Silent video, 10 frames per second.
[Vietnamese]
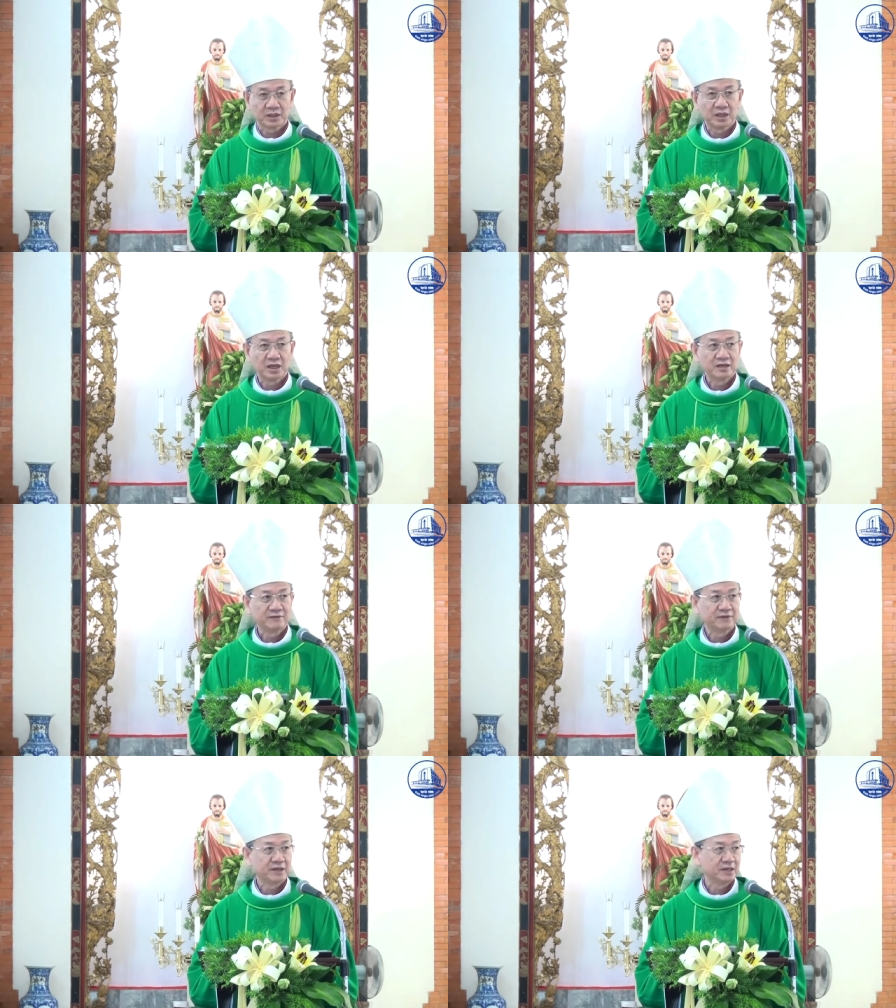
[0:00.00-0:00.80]
kể
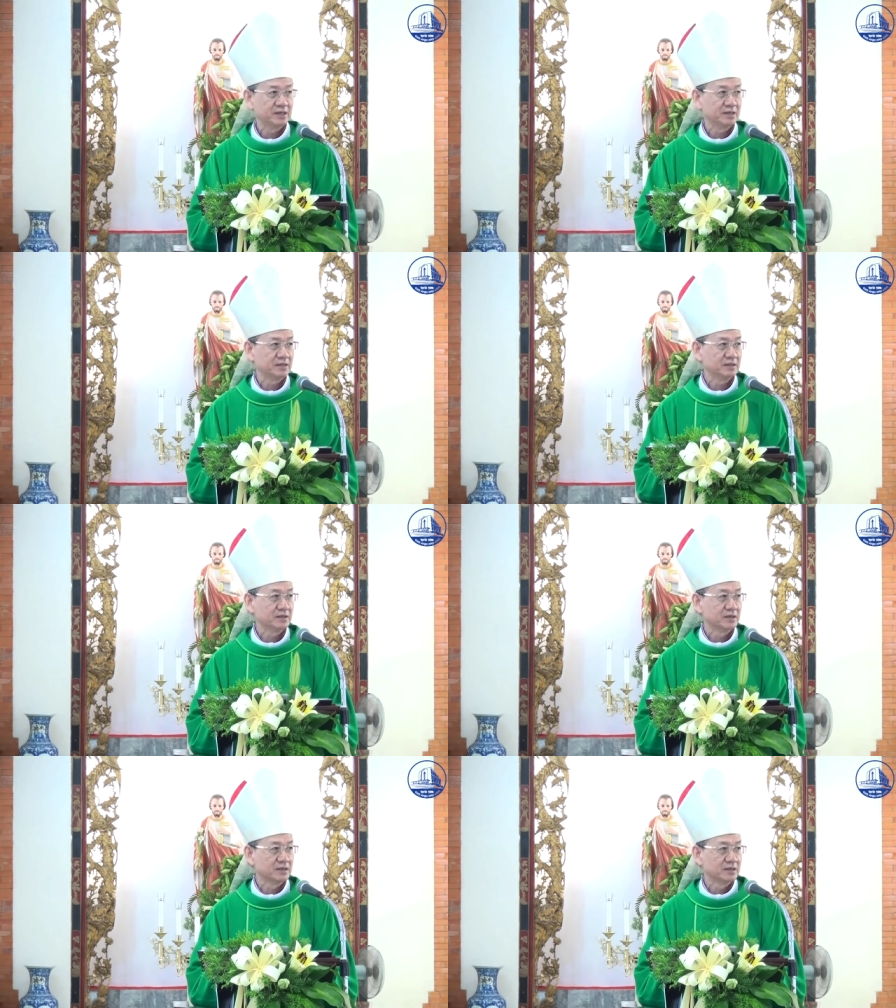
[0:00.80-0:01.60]
về
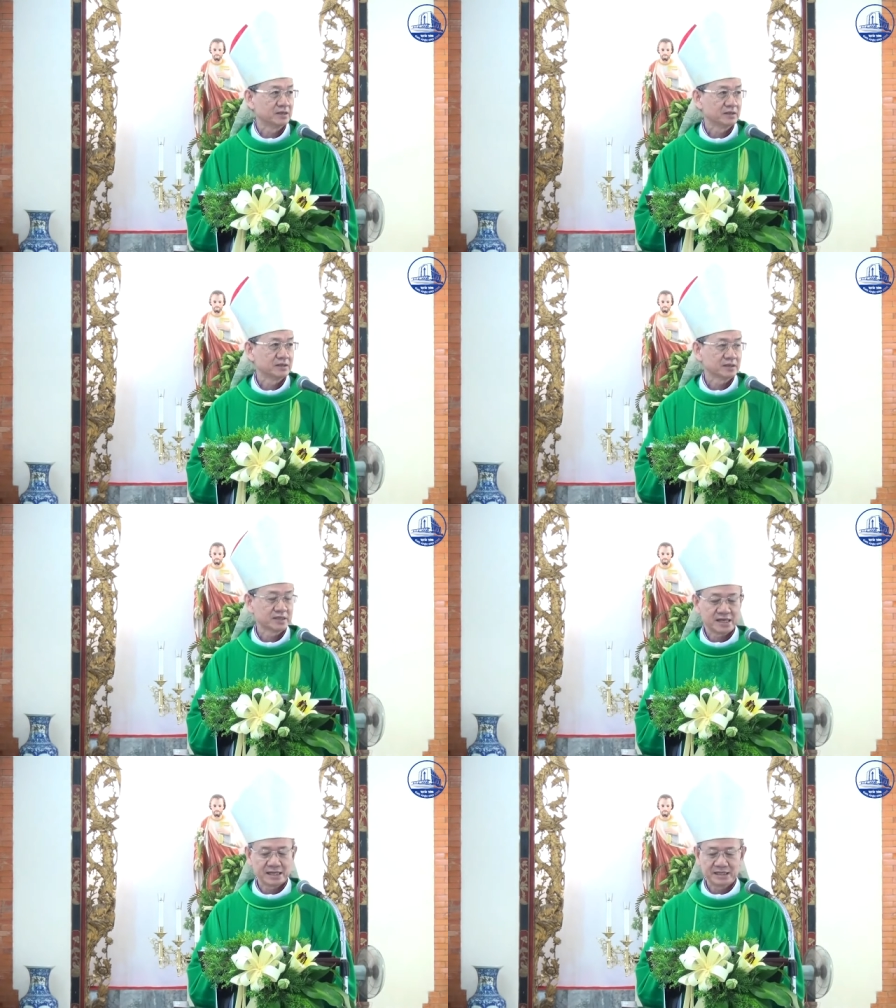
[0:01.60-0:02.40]

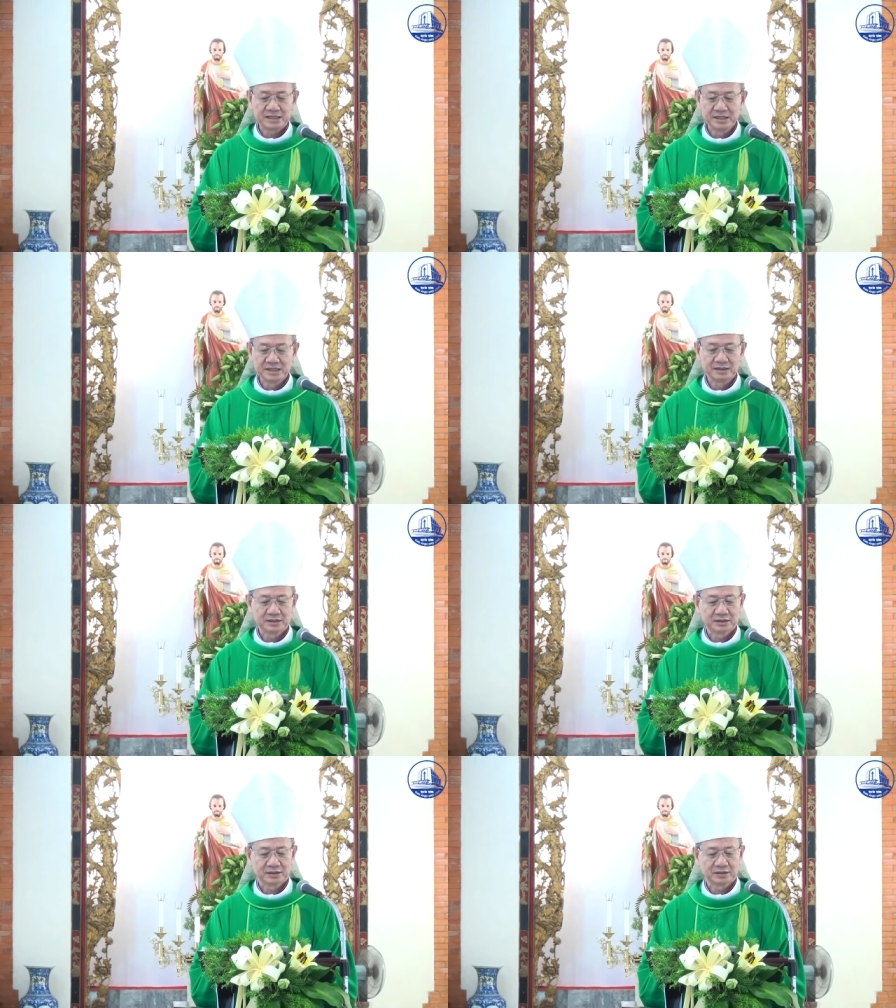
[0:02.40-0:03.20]
cái hành trình
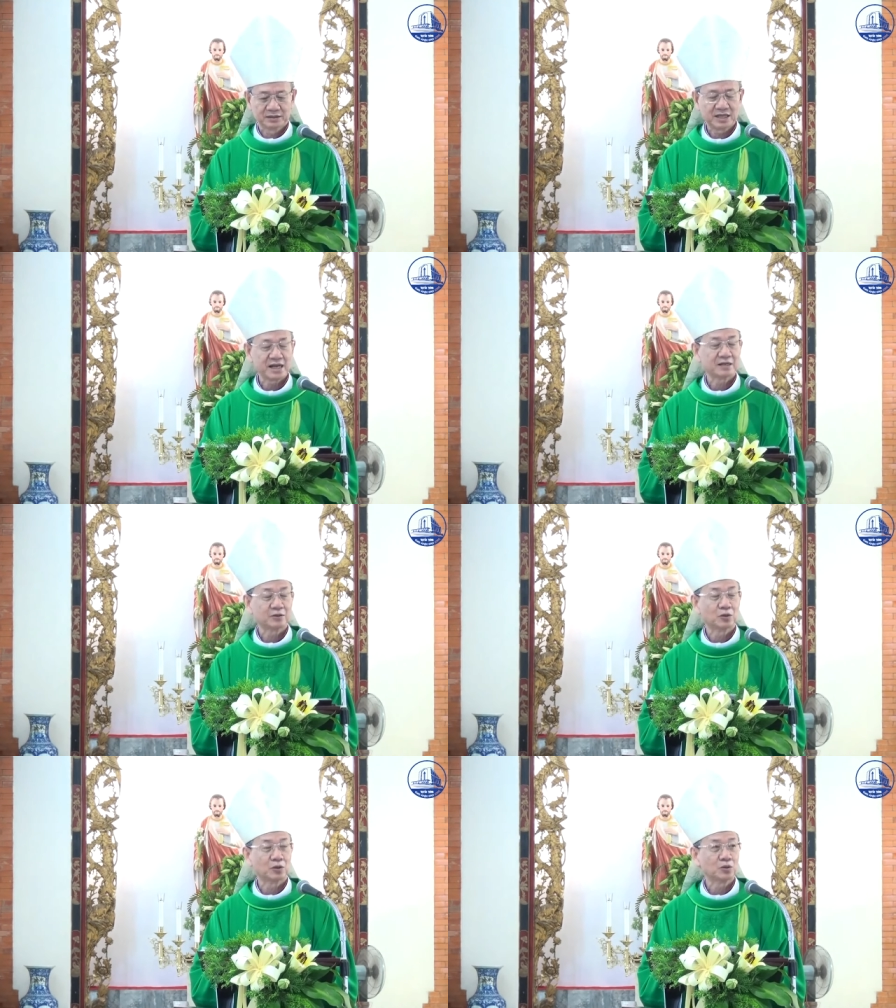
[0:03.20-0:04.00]
gian
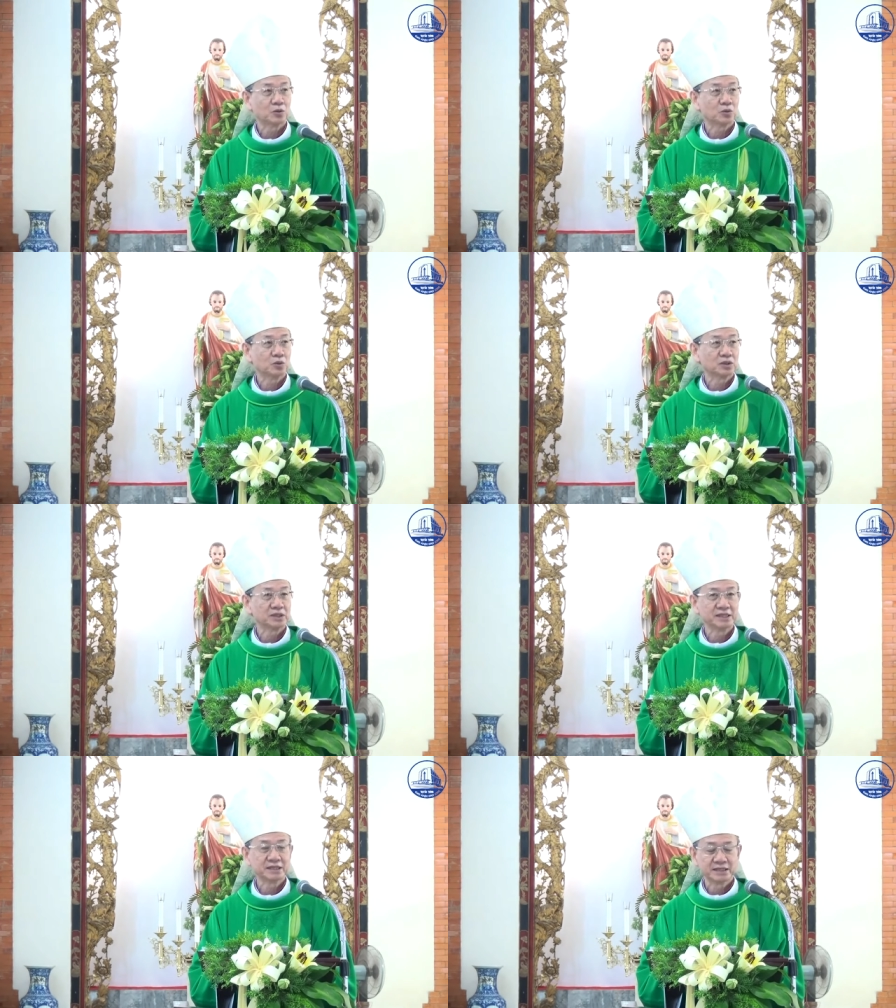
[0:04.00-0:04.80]
khổ của
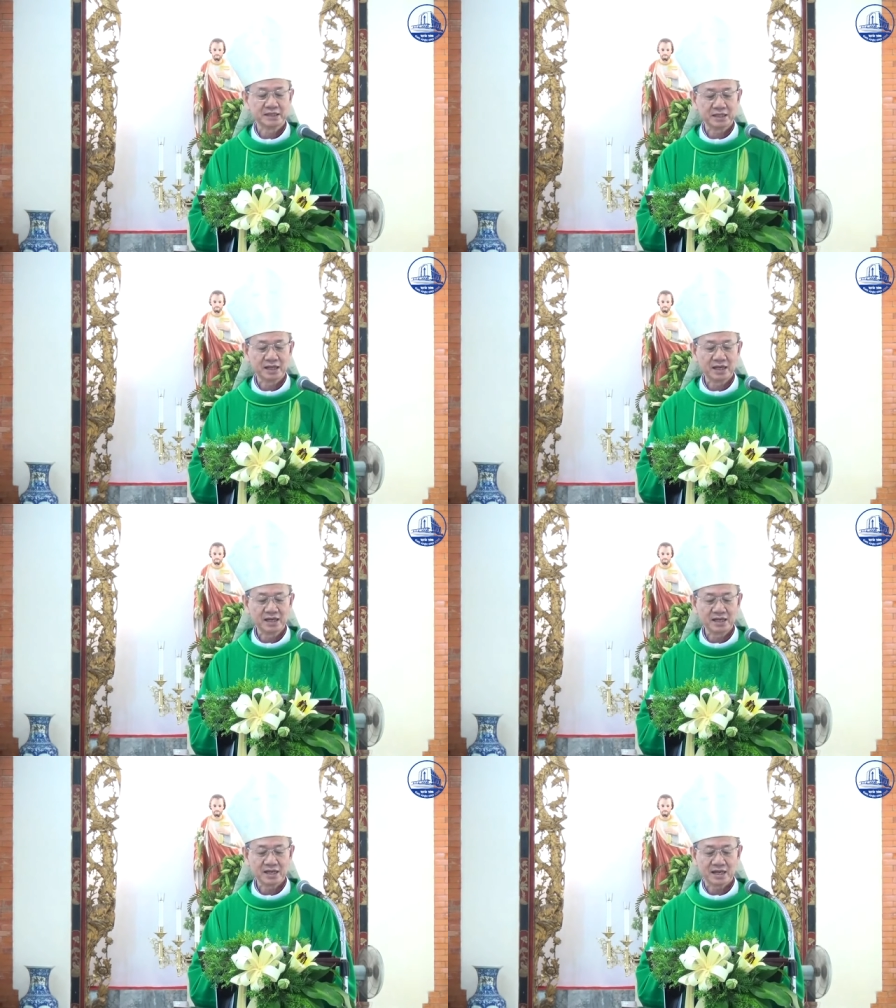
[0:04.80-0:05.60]
tiên tri
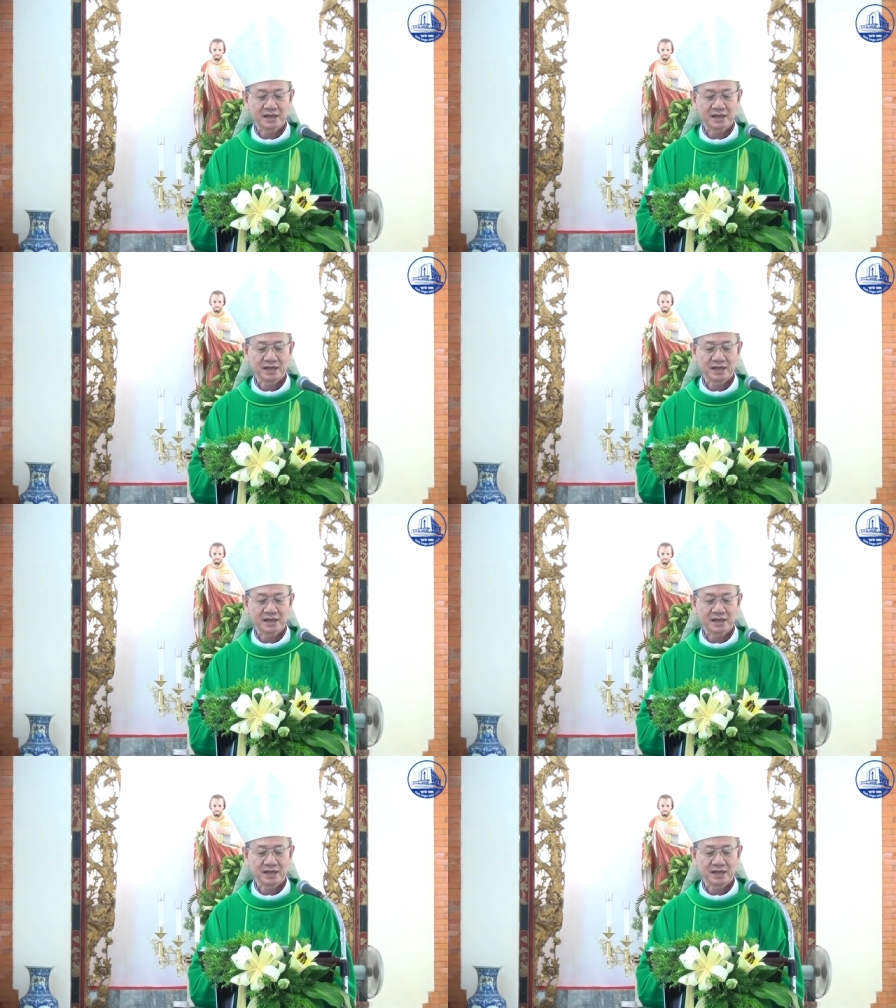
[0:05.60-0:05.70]
Elia